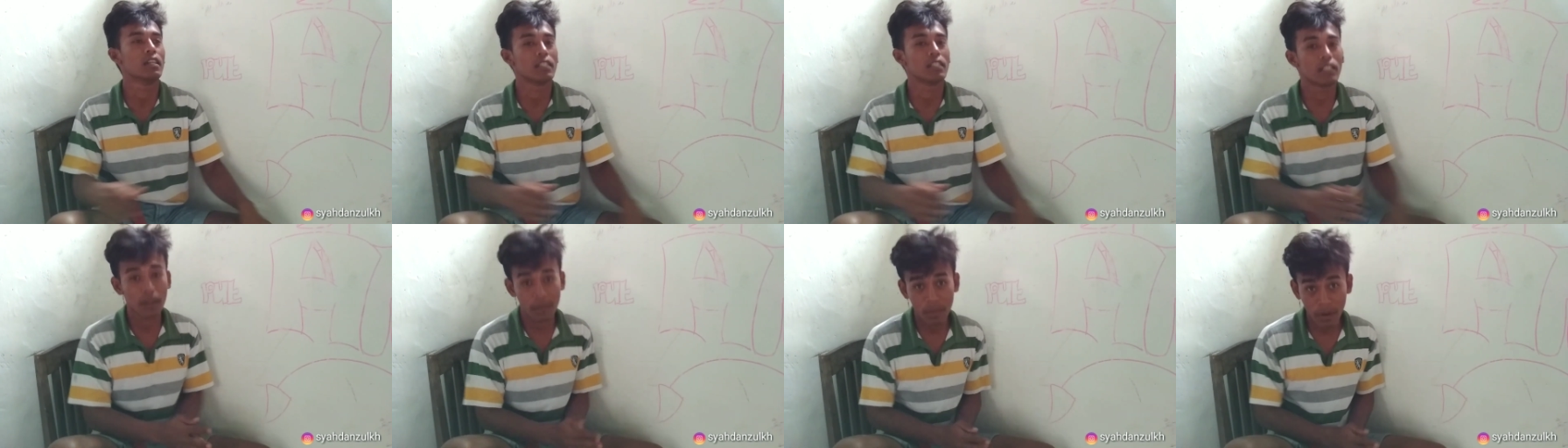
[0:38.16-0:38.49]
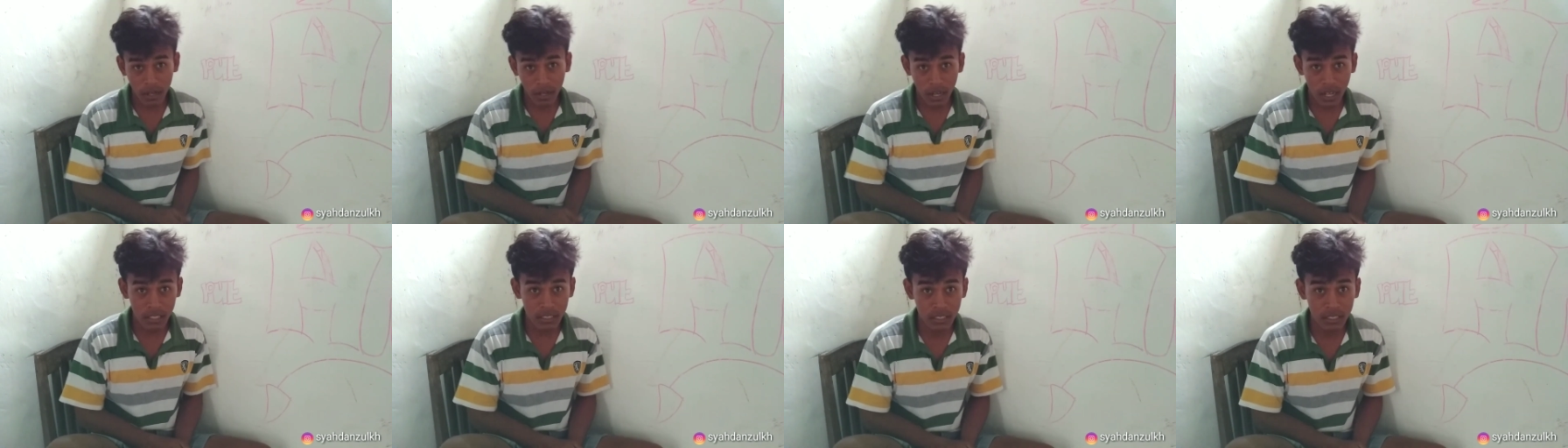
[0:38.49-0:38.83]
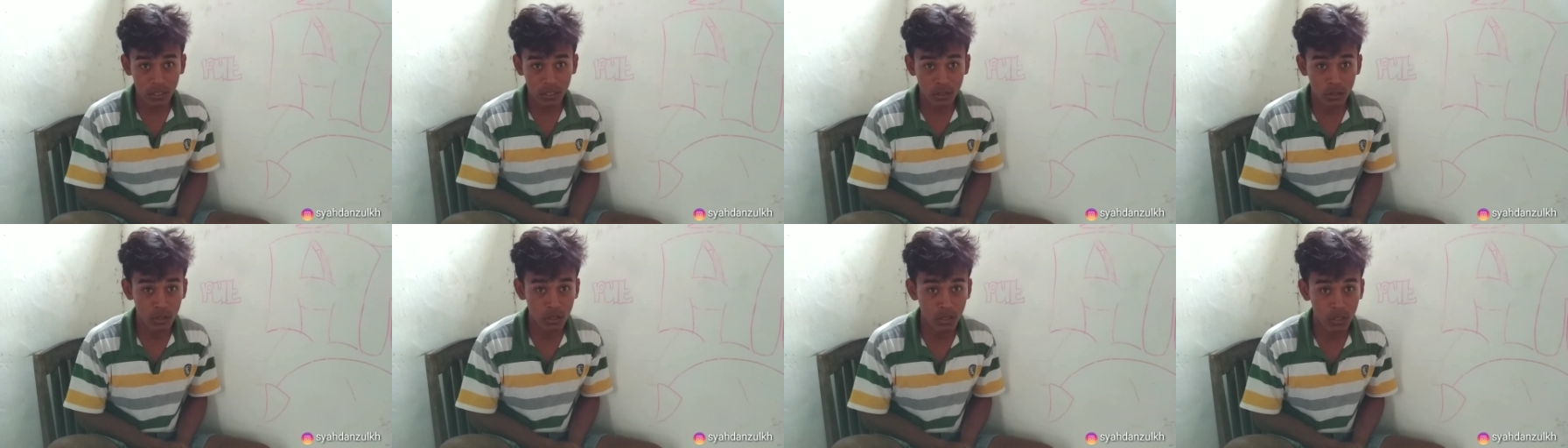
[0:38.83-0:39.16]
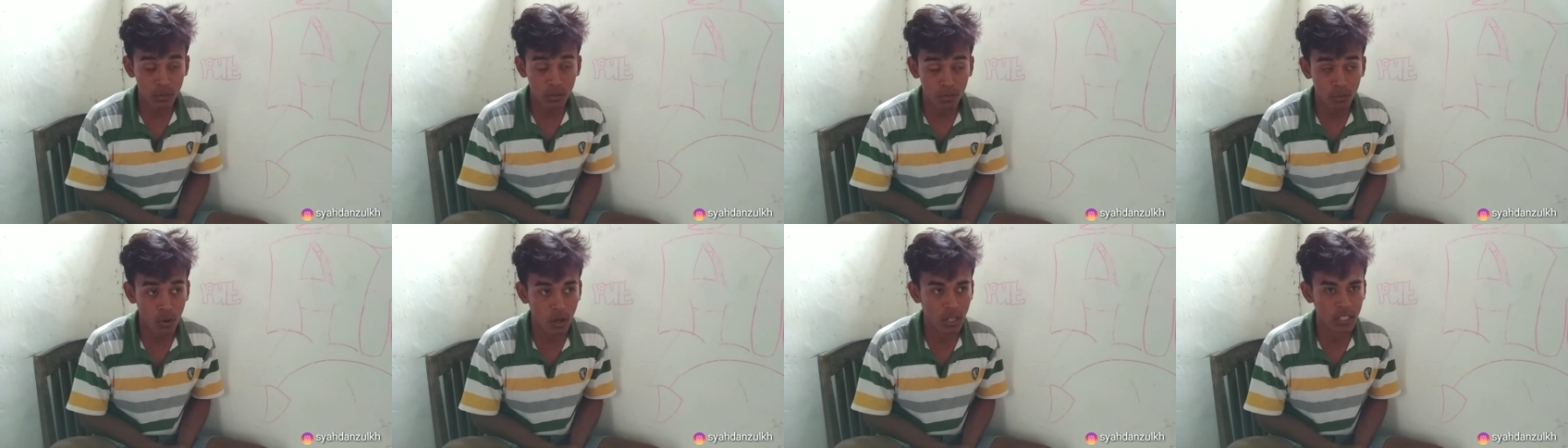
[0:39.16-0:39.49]
Terima
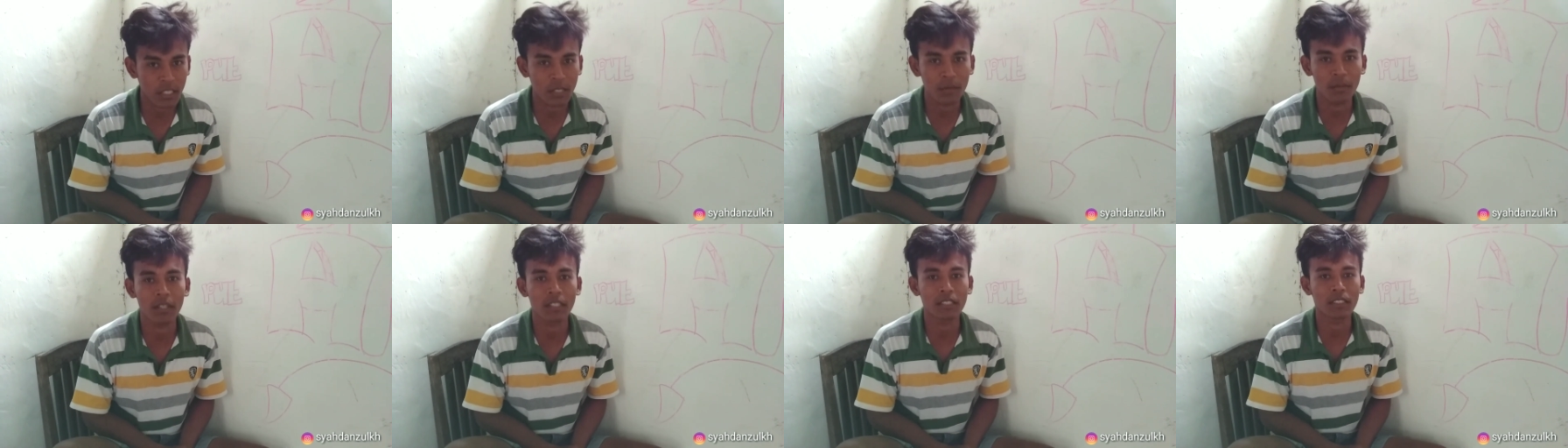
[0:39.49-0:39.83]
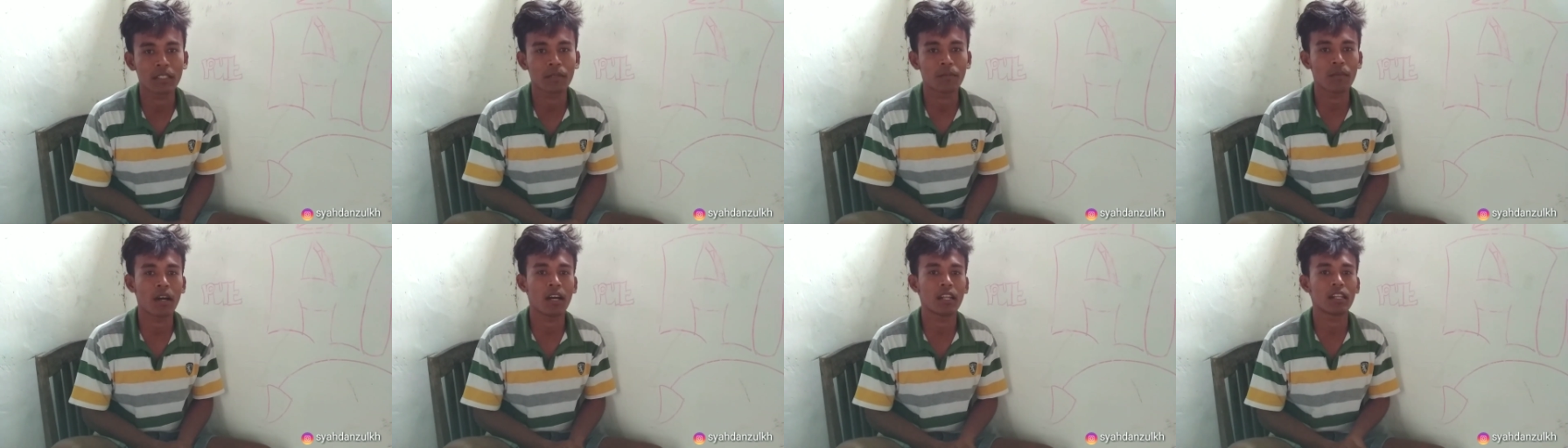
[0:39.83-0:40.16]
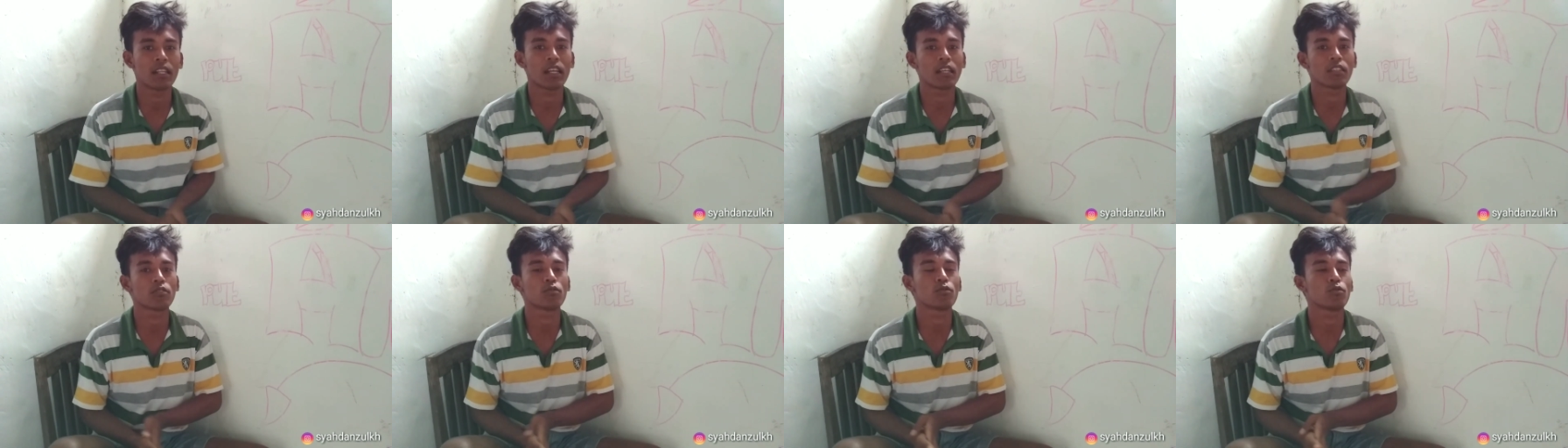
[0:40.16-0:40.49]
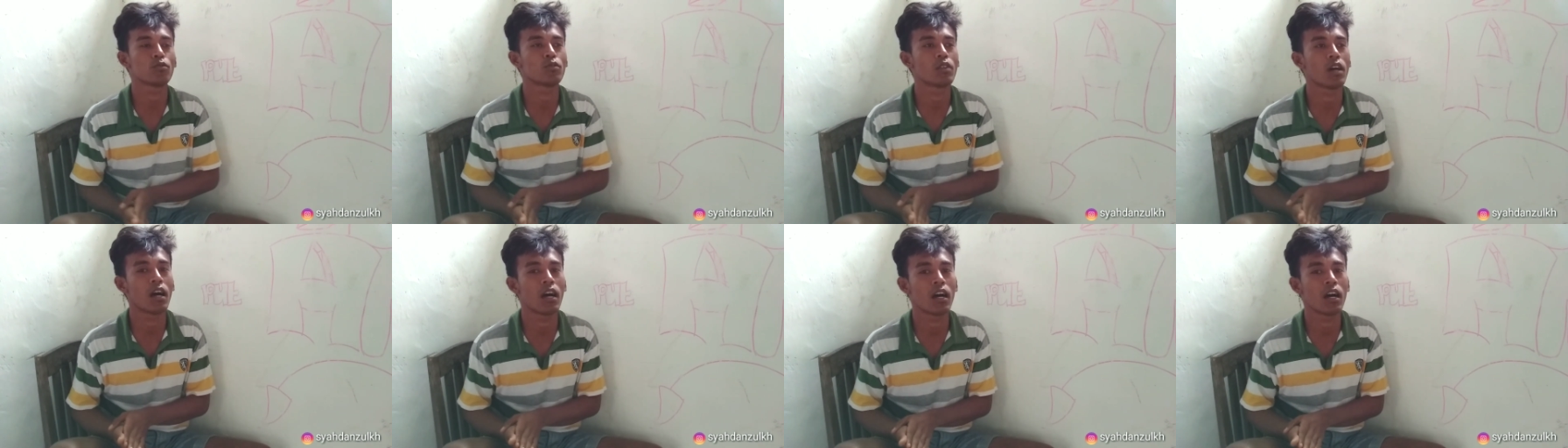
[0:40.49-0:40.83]
kasih buat teman-teman yang
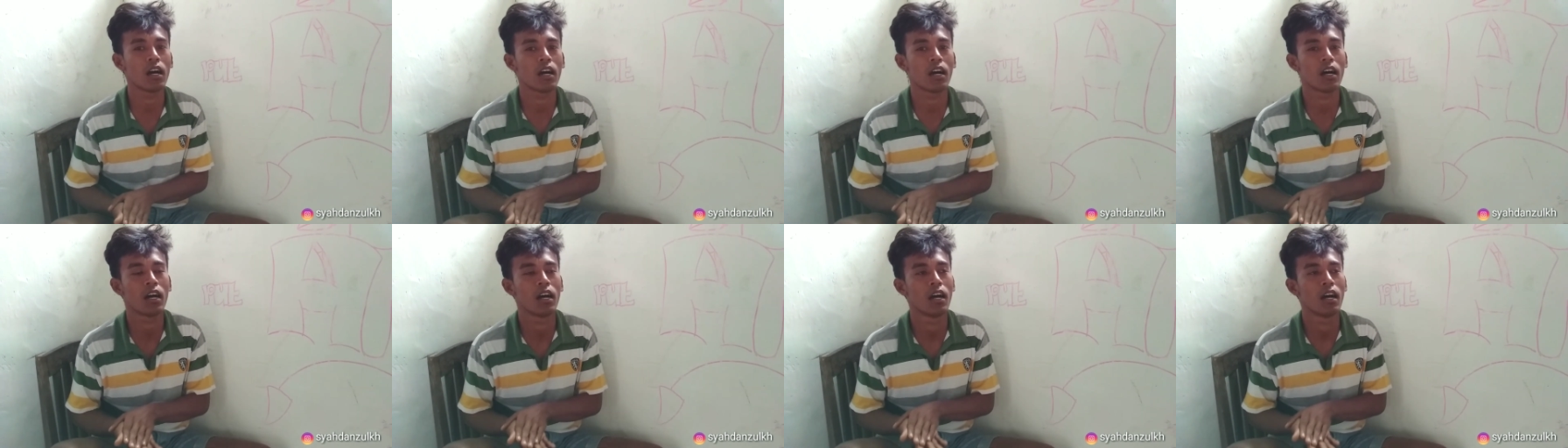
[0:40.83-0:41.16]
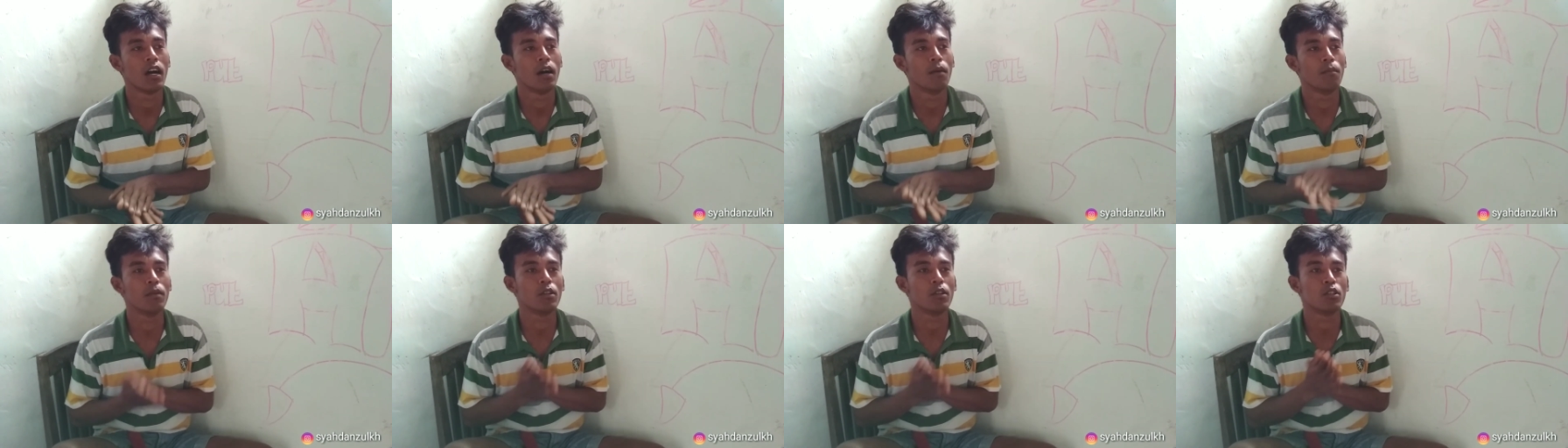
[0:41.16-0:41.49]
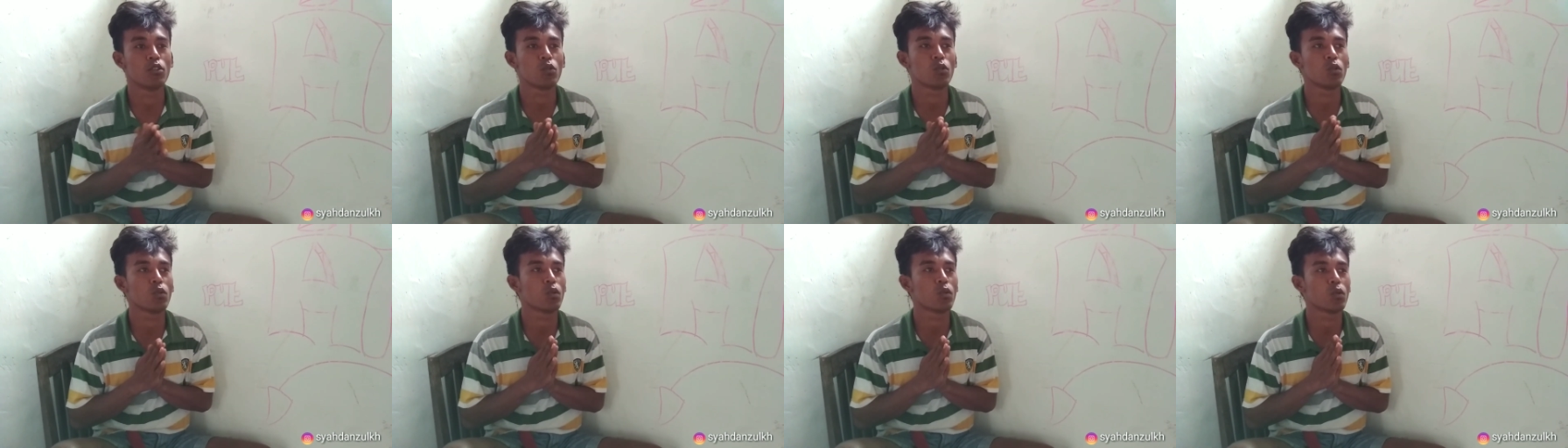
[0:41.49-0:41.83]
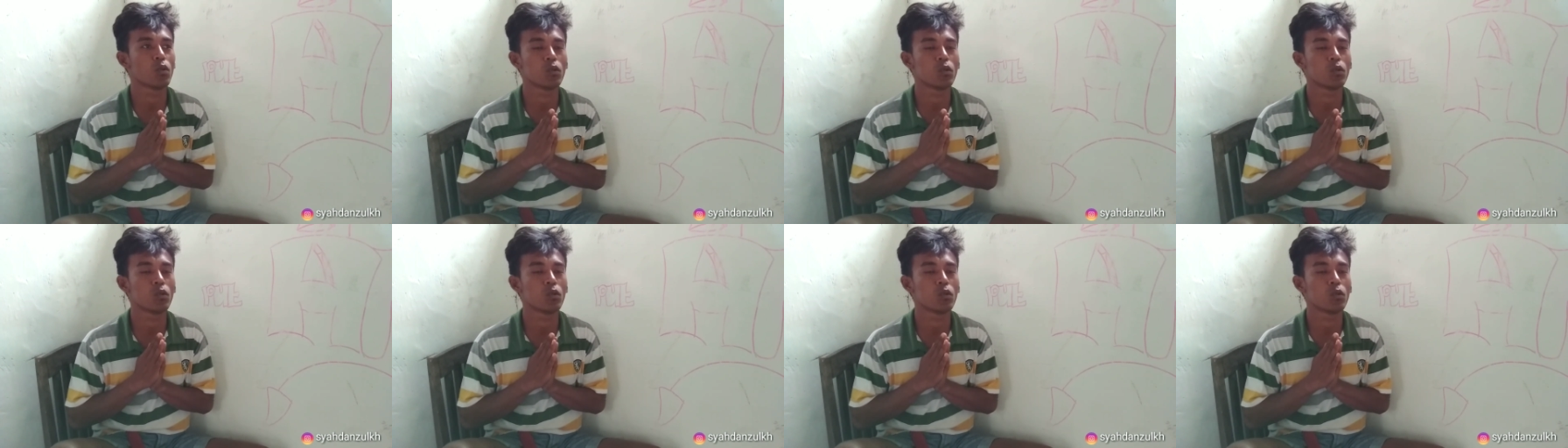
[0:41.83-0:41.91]
sudah mendukung